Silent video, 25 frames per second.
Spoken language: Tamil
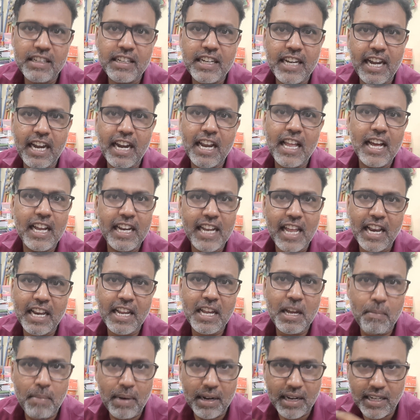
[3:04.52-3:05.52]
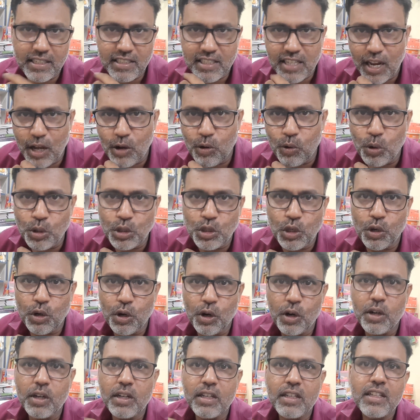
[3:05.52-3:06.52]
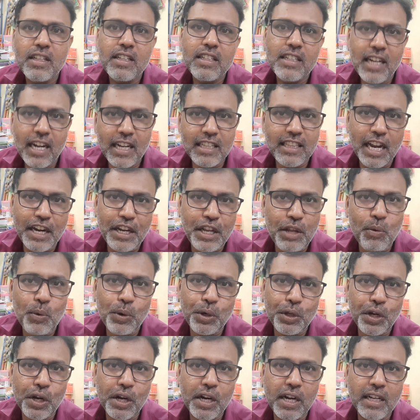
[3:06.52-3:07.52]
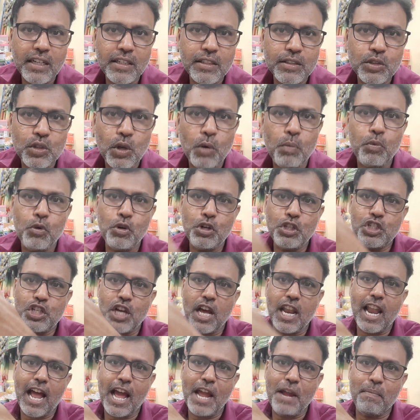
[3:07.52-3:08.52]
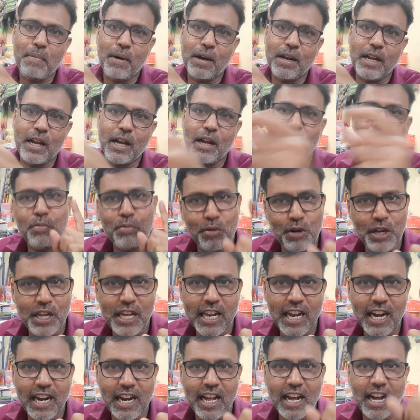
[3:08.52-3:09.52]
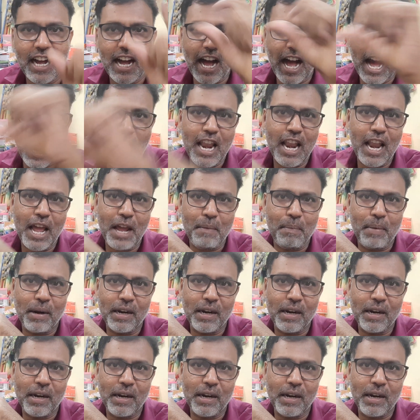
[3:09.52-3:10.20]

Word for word: கீழே நிறைய பட்டன்ஸ்லாம் கொடுத்துருக்கோம் தட்டி விட்டுக்கோங்க ஸோ பிடிச்சா லைக் பண்ணுங்கள் பிடிக்கலன்னா அன்லைக்